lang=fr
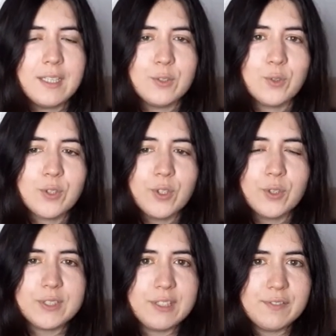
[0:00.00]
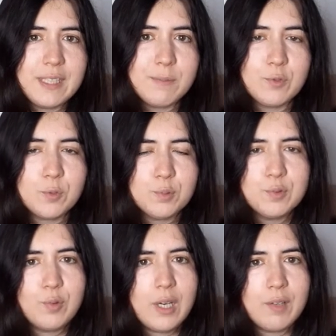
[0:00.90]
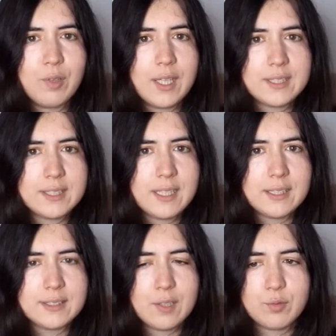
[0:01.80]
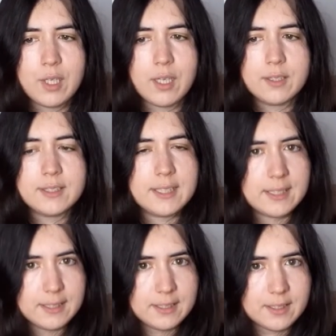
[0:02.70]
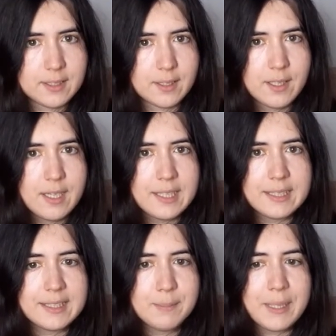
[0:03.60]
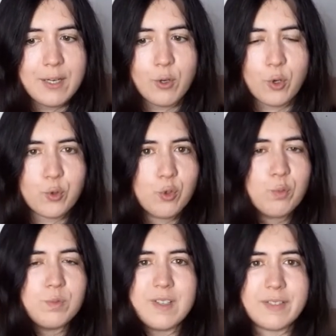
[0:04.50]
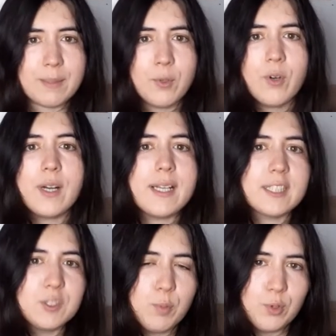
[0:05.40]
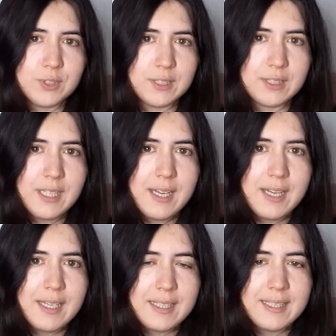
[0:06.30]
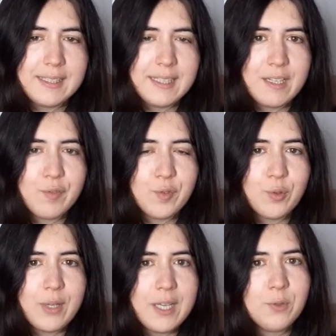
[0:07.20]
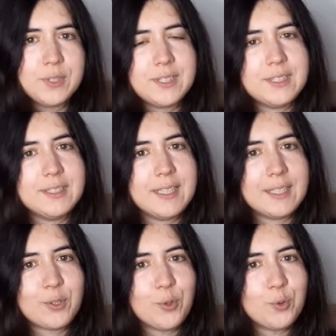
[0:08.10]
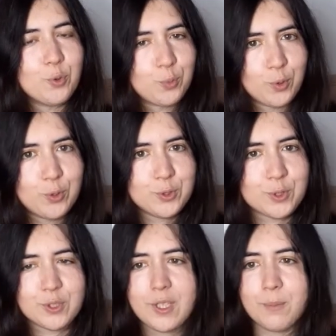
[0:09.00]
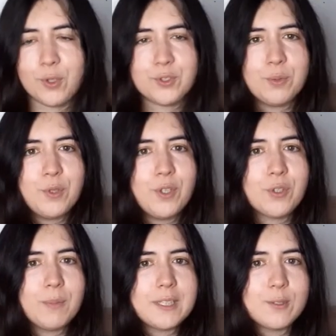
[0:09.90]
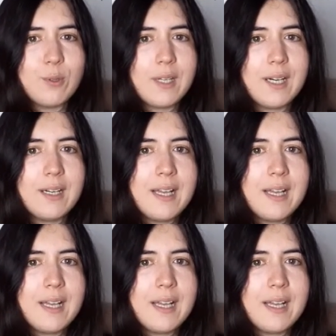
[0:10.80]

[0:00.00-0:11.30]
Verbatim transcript: Donc euh, ces femmes vont pouvoir avoir accès à un savoir technique, et ben, leur nombre va vraiment exploser. Et elles vont elles aussi être nombreuses, comme leurs homologues masculins,